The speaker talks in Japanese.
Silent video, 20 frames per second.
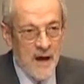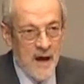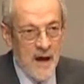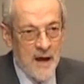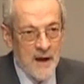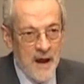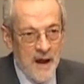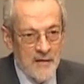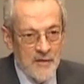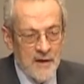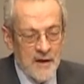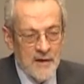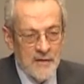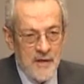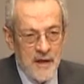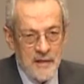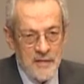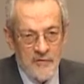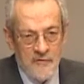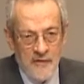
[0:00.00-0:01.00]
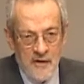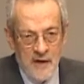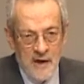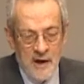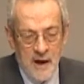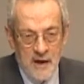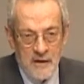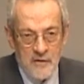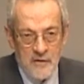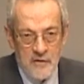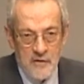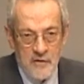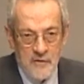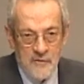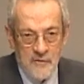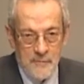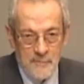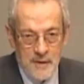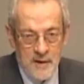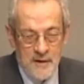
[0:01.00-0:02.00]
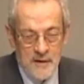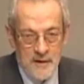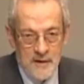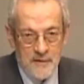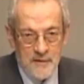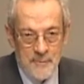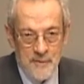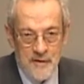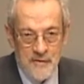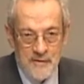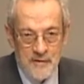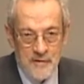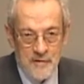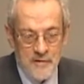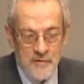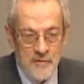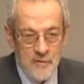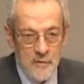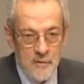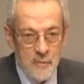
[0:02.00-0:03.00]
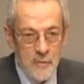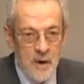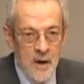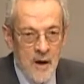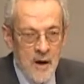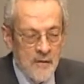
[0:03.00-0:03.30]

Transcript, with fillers: そして外国人労働者のへのサポー